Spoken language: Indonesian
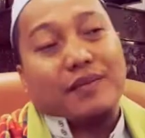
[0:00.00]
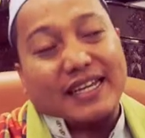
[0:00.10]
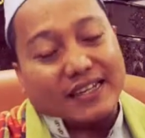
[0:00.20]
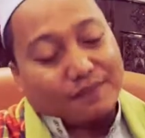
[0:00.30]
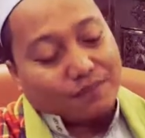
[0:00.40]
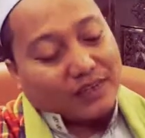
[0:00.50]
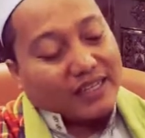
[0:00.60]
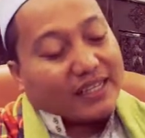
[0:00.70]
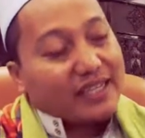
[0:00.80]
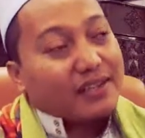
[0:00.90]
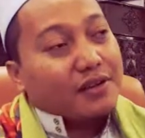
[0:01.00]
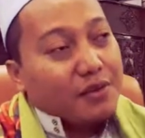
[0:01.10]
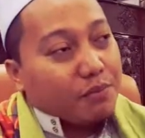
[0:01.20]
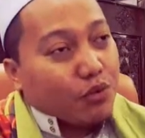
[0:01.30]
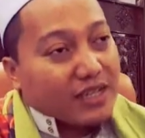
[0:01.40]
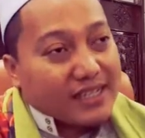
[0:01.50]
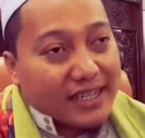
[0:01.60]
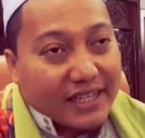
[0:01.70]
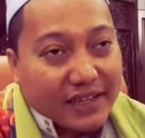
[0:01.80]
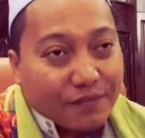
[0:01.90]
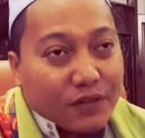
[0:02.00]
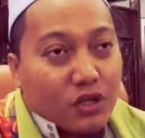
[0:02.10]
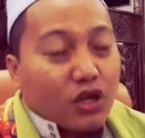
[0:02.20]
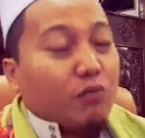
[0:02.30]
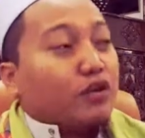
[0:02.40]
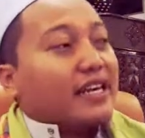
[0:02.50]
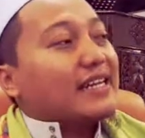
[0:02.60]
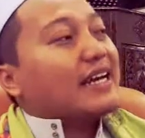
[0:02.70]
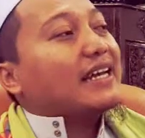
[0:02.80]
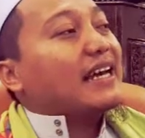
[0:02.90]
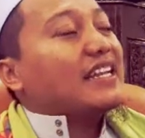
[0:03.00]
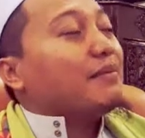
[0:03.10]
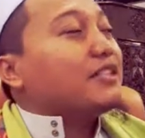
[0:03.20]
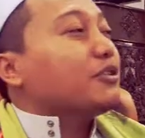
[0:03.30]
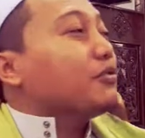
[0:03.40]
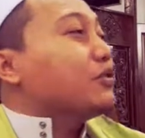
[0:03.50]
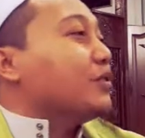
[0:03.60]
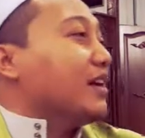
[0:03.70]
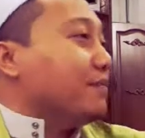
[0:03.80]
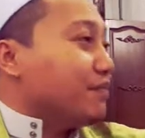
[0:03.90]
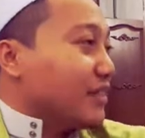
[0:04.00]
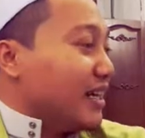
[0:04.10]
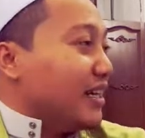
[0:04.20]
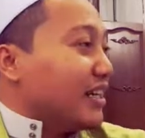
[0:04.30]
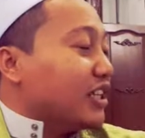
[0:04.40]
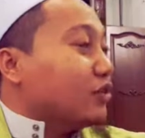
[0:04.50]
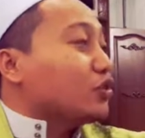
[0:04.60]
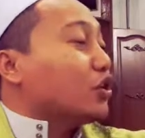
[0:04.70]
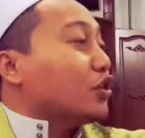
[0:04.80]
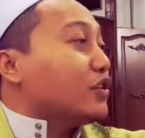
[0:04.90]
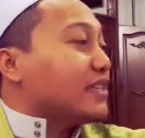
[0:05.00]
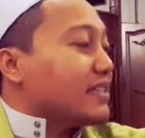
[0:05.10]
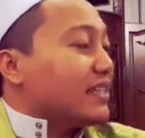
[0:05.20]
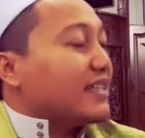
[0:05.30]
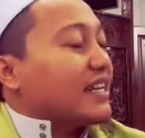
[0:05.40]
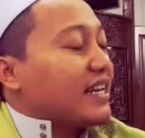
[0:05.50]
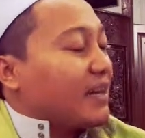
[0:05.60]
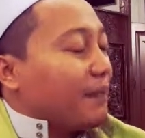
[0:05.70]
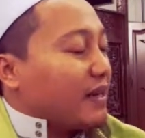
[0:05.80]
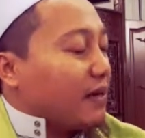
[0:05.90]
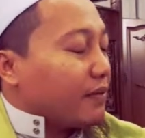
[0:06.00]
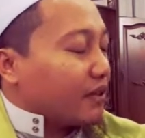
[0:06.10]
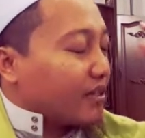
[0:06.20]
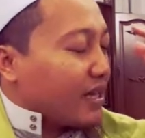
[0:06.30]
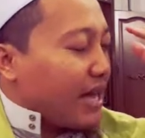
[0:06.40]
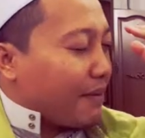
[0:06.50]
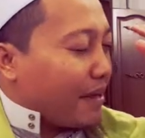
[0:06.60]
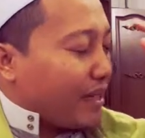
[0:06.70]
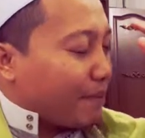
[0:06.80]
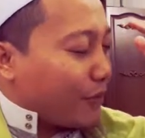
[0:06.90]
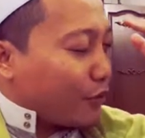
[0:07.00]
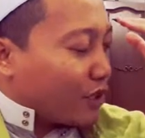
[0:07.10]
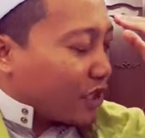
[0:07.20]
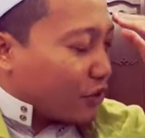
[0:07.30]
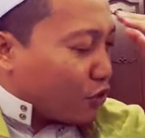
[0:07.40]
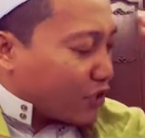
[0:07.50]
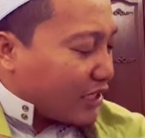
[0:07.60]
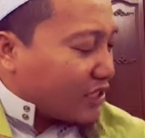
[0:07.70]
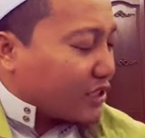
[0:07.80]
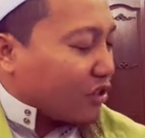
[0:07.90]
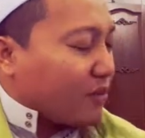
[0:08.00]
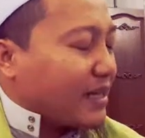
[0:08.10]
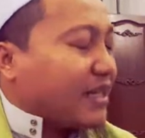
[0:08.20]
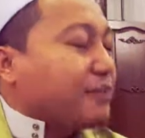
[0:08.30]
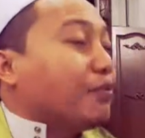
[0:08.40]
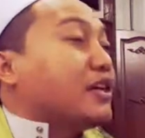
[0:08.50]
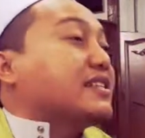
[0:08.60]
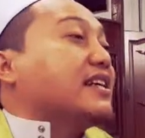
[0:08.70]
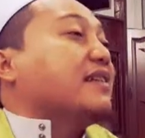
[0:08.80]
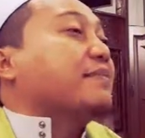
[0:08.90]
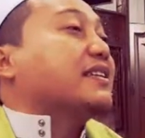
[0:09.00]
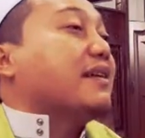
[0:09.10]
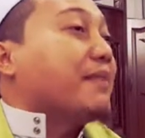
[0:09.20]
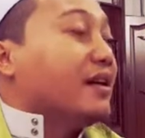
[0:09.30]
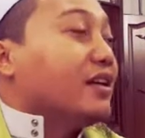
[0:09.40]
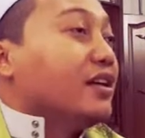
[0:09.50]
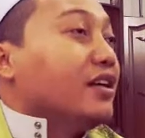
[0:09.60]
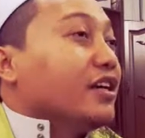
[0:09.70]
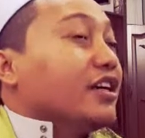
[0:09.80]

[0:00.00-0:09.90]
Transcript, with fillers: Baik, ini puasanya. Kemudian yang lainnya macam itu juga, ya itu contoh saja. Jadi daripada ya amalan perlu kita teruskan istiqomahkan puasa yang pertama.